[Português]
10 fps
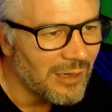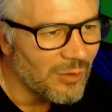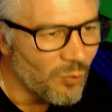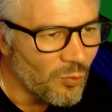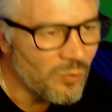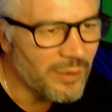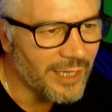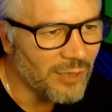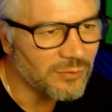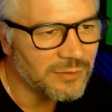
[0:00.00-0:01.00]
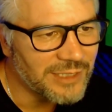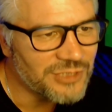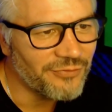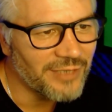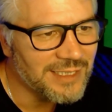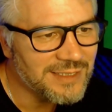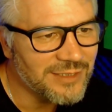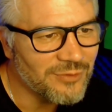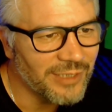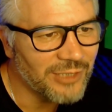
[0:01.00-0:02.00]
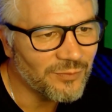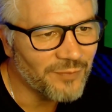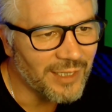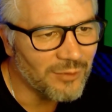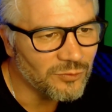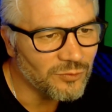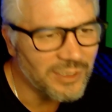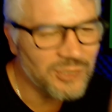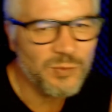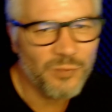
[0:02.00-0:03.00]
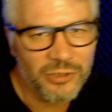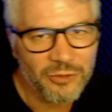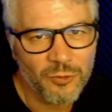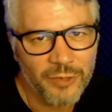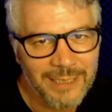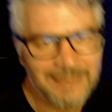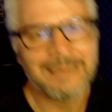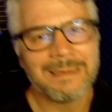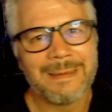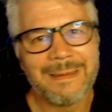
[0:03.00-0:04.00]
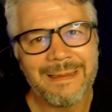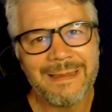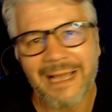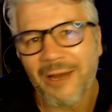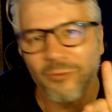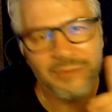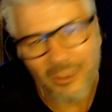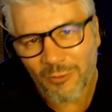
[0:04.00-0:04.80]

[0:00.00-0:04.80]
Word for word: um grau de diferença de um rito para outro. Isso pode ocorrer? Não, não